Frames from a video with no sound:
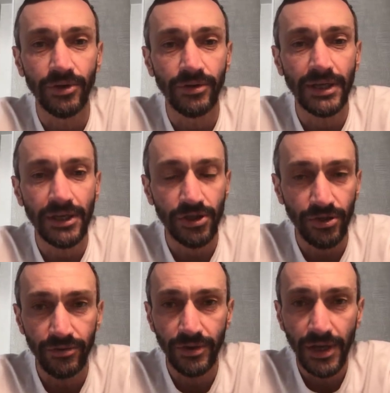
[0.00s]
но надеюсь,
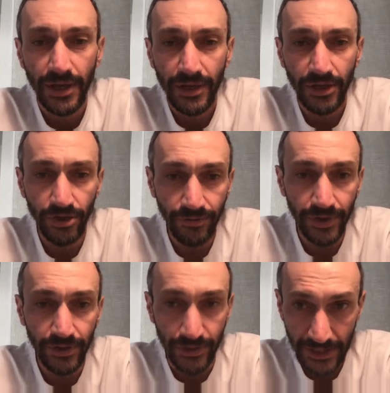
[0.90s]
что он еще
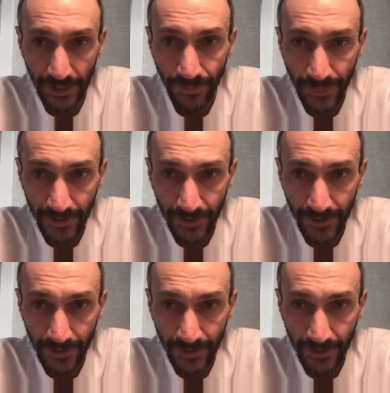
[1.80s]
вернется